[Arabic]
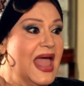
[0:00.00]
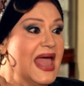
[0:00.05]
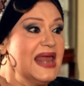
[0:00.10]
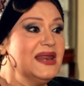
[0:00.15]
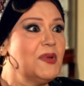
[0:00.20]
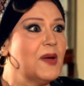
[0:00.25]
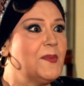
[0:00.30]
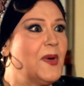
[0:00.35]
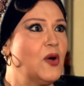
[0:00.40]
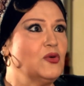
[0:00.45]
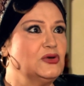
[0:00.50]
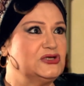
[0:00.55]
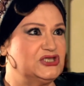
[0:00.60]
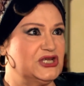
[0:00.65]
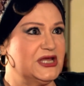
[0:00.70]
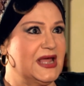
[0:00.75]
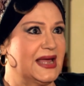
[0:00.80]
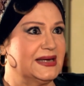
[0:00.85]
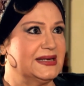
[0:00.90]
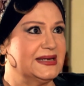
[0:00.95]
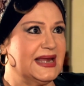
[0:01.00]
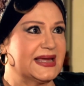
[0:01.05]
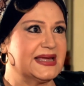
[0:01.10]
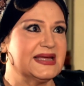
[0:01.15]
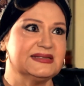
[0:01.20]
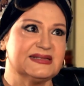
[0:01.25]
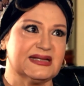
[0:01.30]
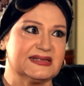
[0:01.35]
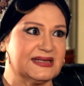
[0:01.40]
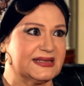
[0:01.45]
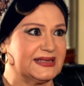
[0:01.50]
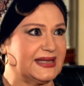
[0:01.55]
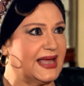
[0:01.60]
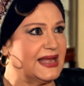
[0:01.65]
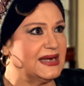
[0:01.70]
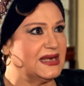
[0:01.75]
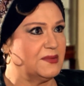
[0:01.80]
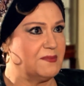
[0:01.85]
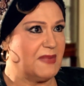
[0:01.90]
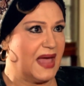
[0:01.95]
انا ما بقولش يعني انك انت
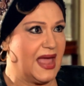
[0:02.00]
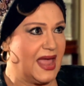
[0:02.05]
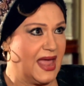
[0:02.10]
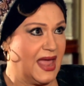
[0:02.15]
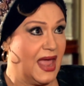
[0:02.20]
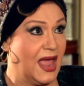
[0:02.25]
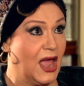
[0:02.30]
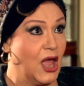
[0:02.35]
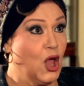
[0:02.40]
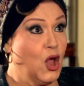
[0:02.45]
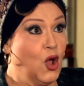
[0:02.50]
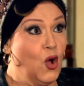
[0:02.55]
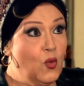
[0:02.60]
تتخانق معاها